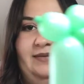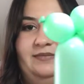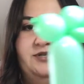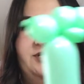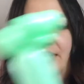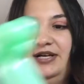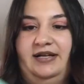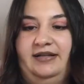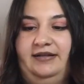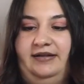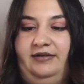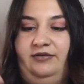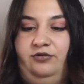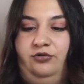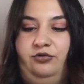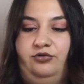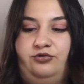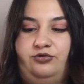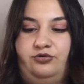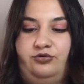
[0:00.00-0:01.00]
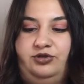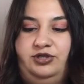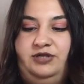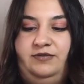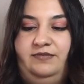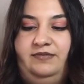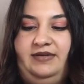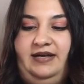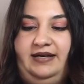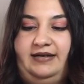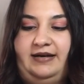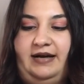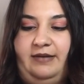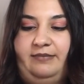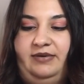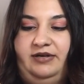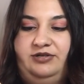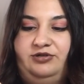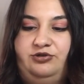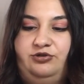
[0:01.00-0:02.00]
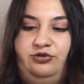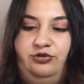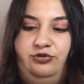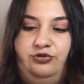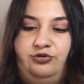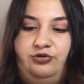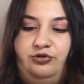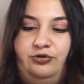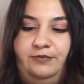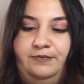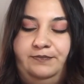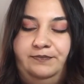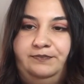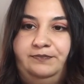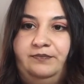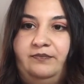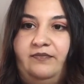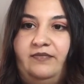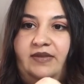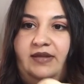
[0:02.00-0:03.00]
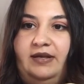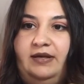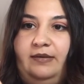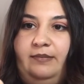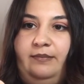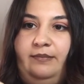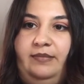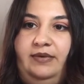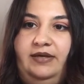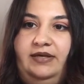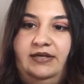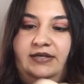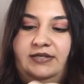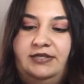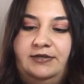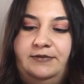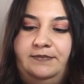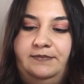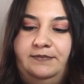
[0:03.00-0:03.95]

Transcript: bir şey elde ediyorsunuz. Şimdi tekrar başlıyoruz. 1